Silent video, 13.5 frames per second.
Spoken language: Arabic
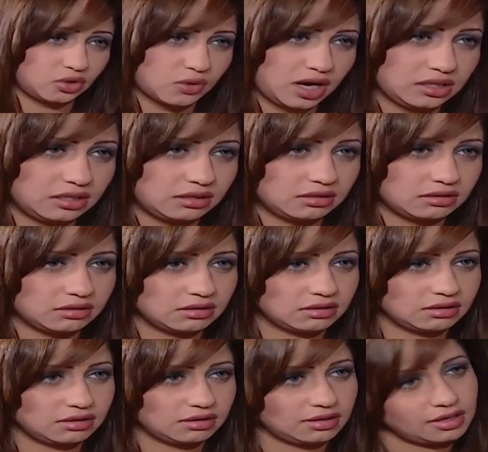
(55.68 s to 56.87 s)
لوحدك
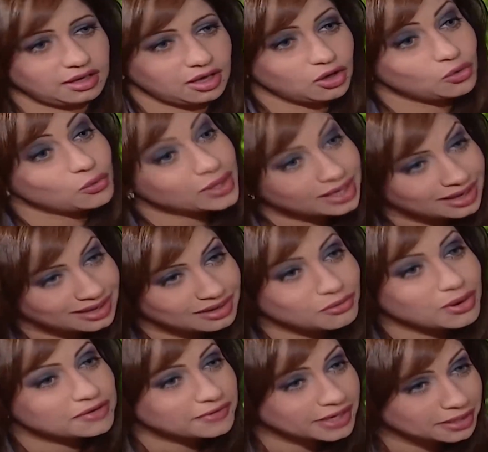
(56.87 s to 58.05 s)
وانا
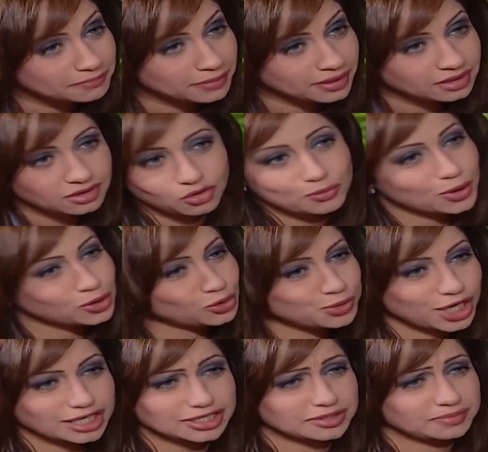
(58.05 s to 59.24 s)
واقفه جنبك وبرضه مش
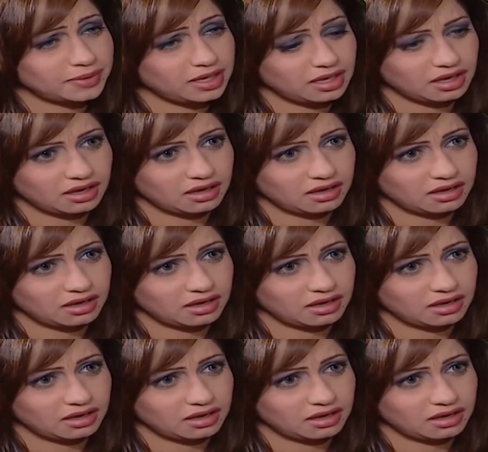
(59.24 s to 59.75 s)
حاسس بيك